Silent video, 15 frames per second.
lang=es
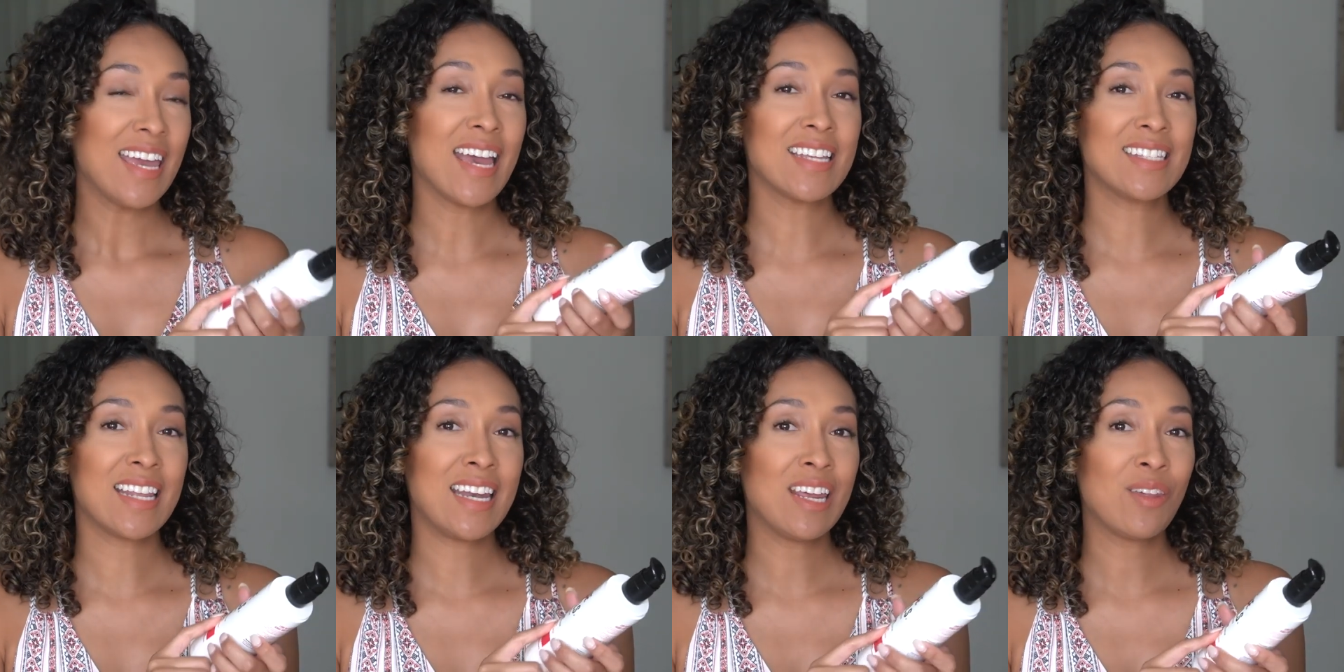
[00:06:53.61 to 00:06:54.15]
y
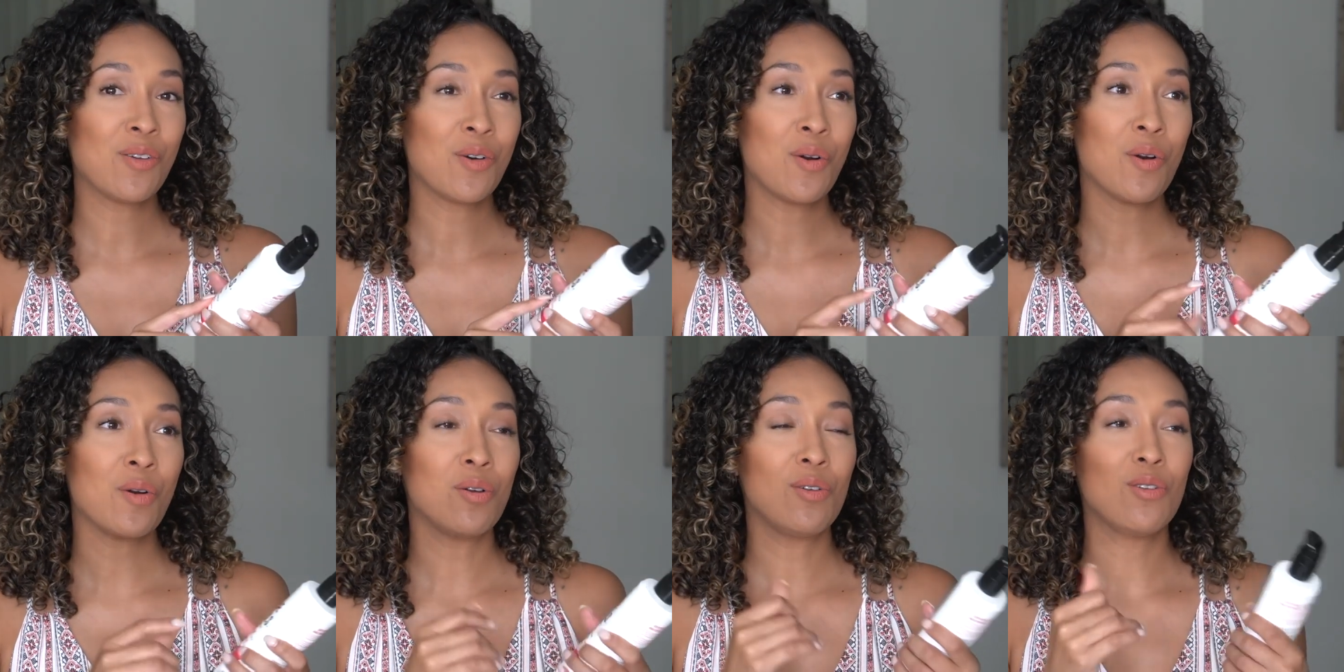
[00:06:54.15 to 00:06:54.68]
has
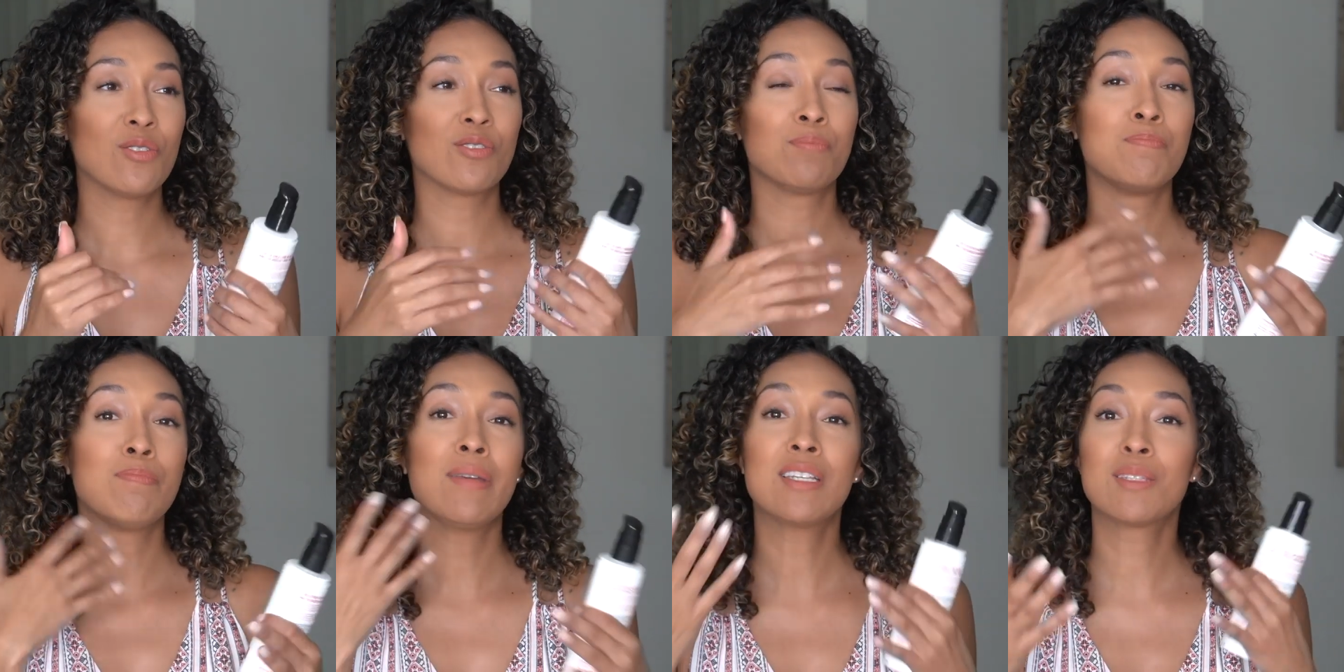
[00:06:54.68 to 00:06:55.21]
tenido los
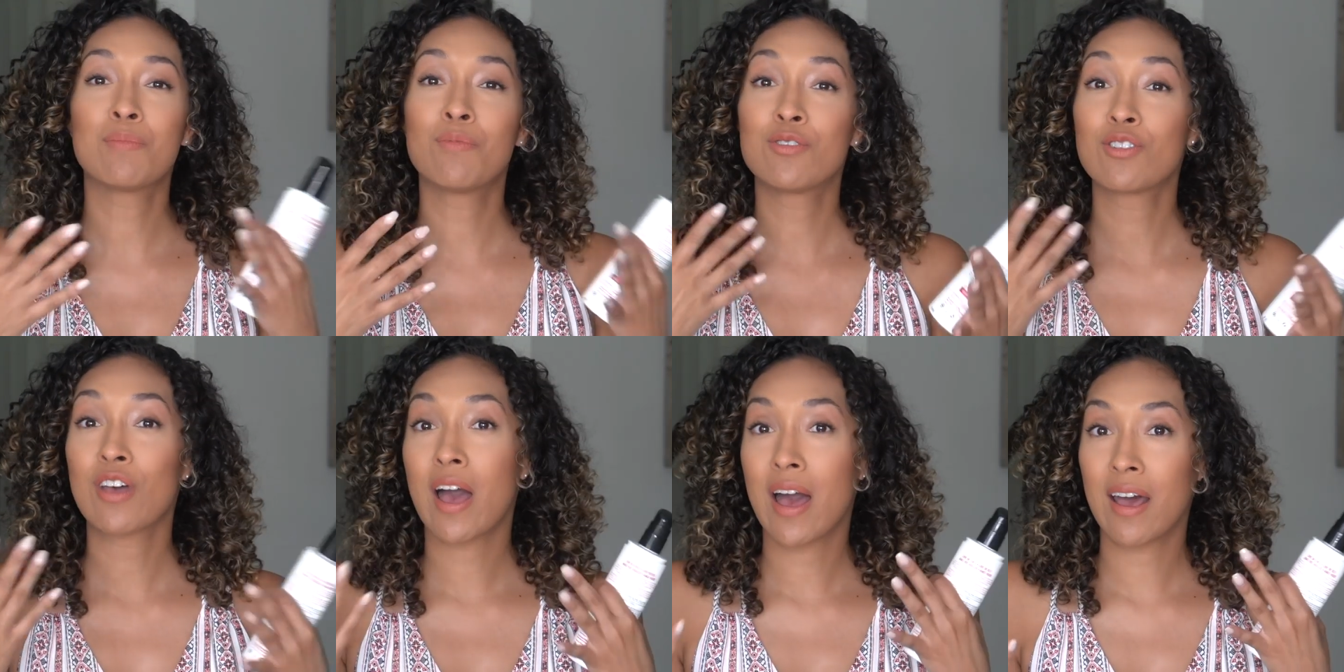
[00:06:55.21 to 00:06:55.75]

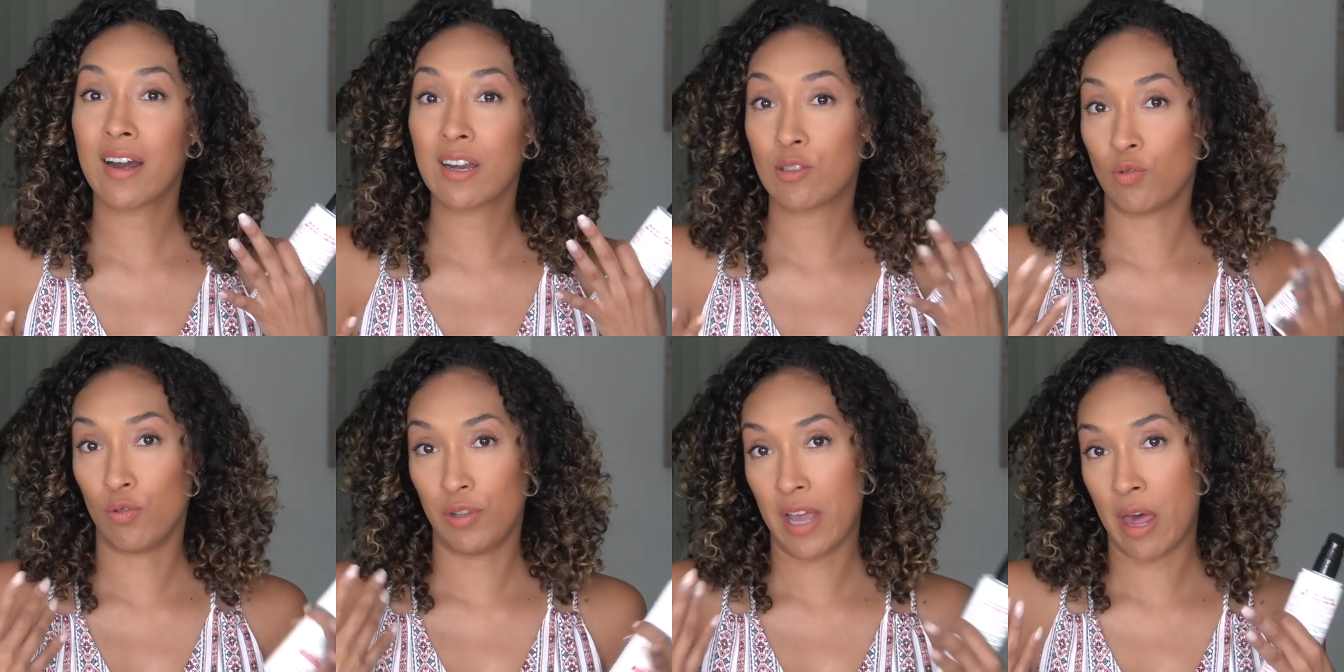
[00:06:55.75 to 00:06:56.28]
mismos
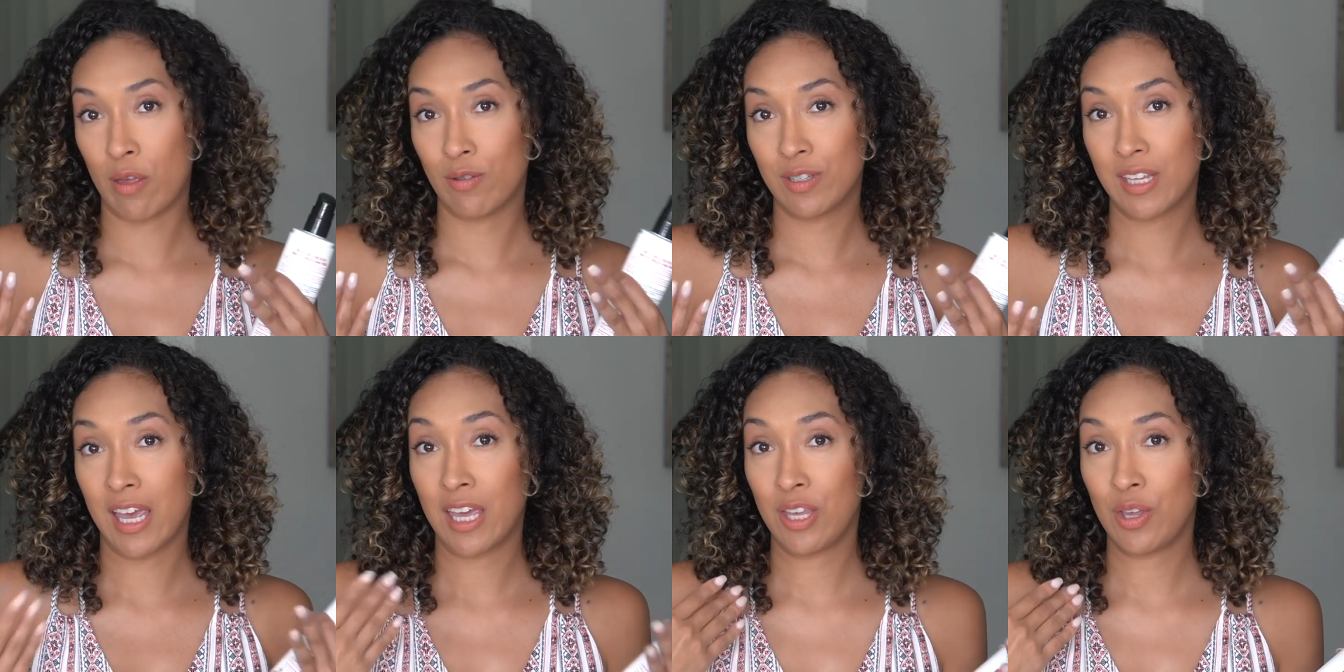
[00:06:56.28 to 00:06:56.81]

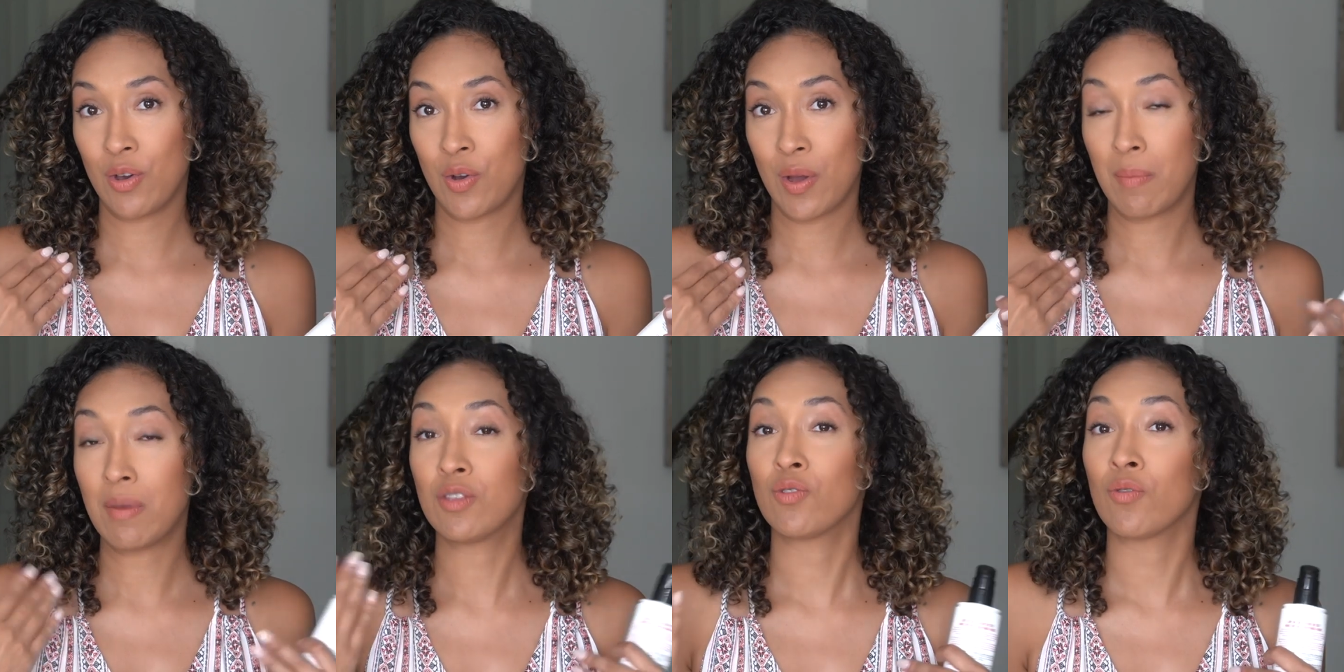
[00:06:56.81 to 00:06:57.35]
resultados que yo
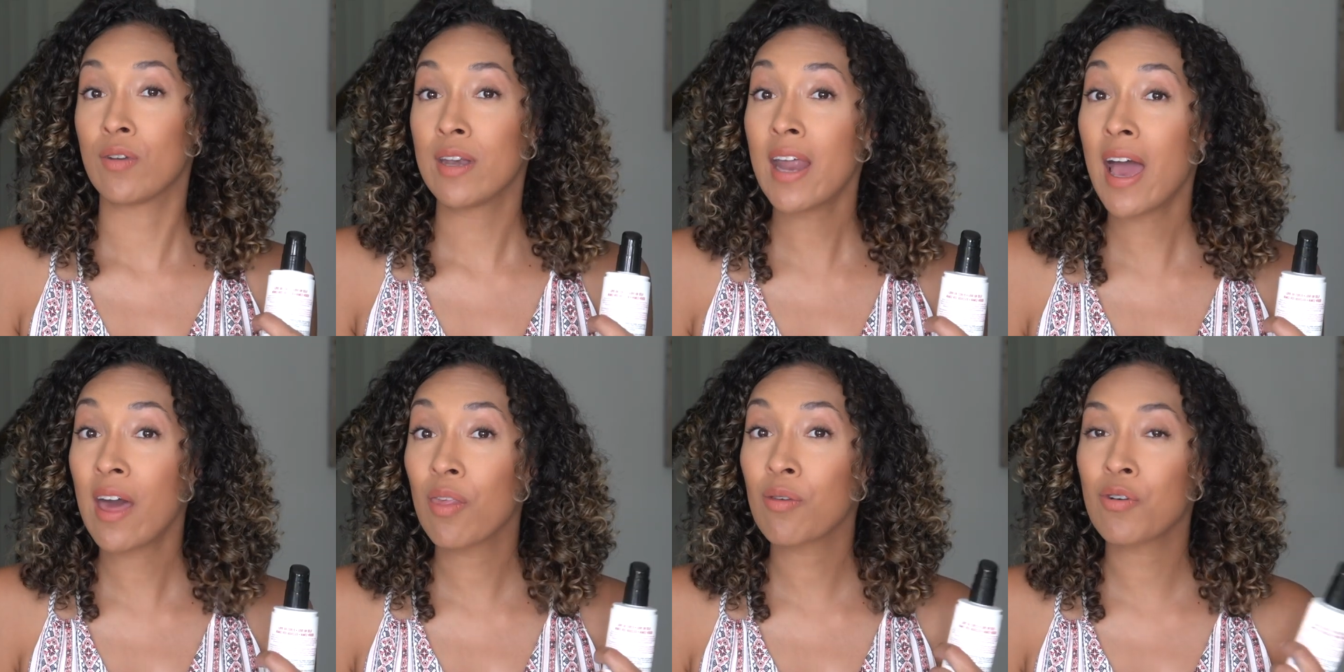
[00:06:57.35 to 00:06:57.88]
he
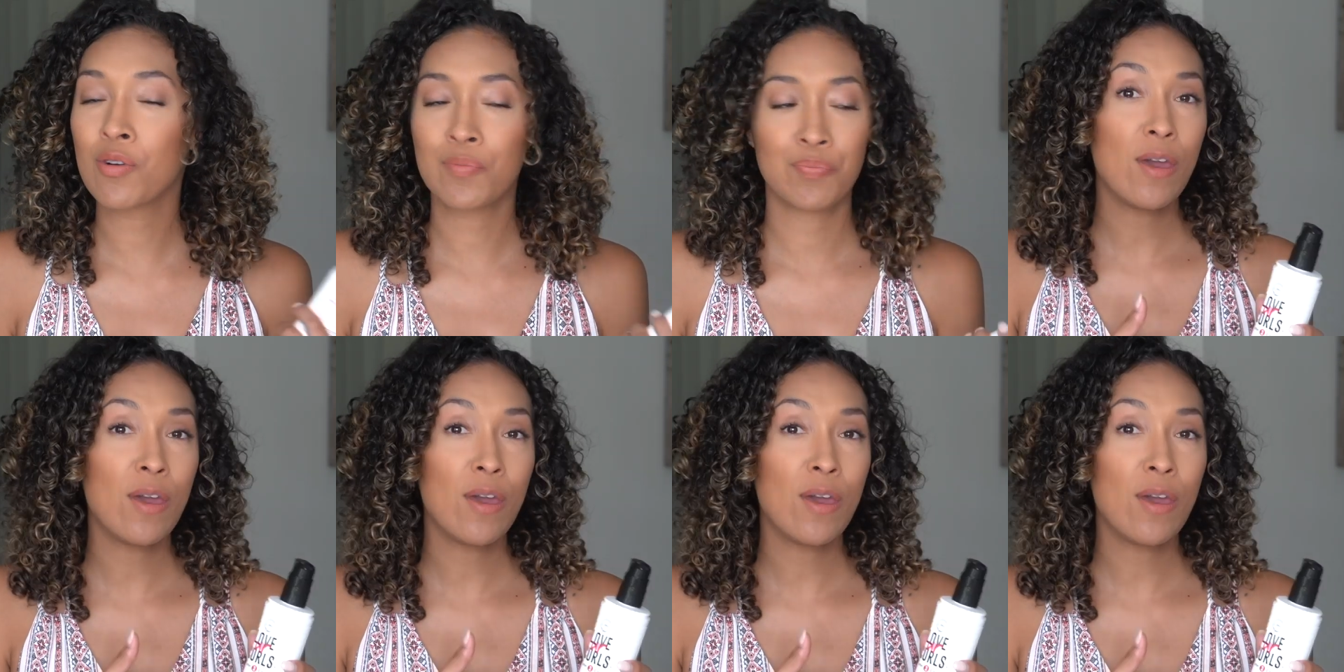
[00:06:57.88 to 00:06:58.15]
mencionado,